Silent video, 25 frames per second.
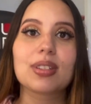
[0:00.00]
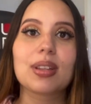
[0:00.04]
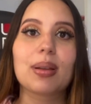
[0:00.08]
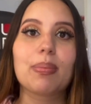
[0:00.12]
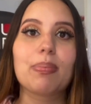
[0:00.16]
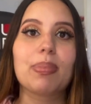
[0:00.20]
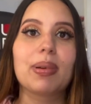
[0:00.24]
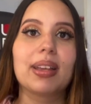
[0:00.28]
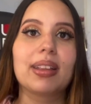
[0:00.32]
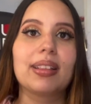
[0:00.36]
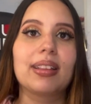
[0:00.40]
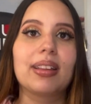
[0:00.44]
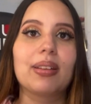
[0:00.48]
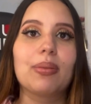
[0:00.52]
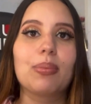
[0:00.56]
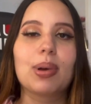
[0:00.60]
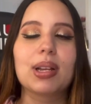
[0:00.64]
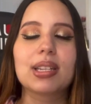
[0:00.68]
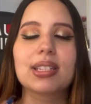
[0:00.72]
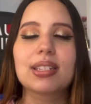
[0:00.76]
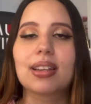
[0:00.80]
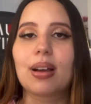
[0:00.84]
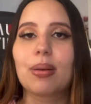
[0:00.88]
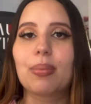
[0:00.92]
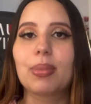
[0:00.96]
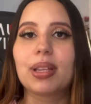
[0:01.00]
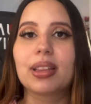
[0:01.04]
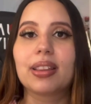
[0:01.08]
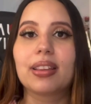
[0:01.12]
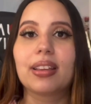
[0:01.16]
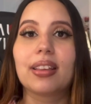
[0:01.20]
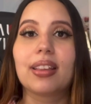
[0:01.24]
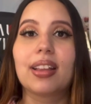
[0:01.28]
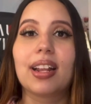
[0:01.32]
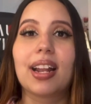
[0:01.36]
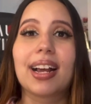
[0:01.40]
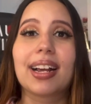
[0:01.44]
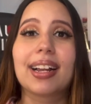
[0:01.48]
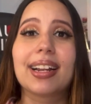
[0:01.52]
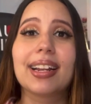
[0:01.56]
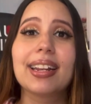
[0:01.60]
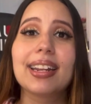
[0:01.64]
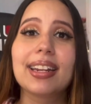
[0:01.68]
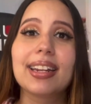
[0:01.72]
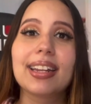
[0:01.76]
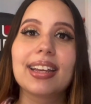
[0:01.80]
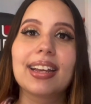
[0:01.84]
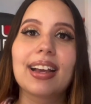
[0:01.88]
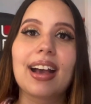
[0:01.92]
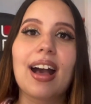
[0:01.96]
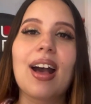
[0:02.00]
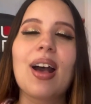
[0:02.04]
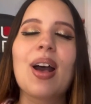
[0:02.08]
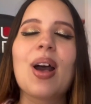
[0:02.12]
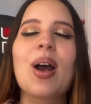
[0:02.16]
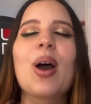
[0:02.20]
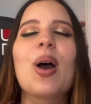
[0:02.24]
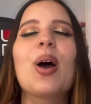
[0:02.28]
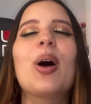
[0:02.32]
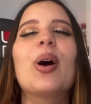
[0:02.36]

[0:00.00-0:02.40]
depende básicamente de la clínica